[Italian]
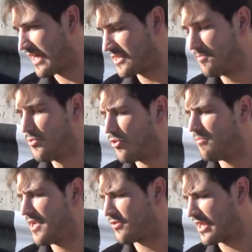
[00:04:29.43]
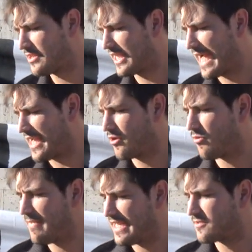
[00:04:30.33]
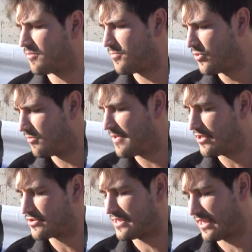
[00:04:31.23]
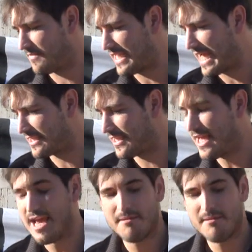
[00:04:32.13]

avanti più o meno radicali con mezzo più o meno determinati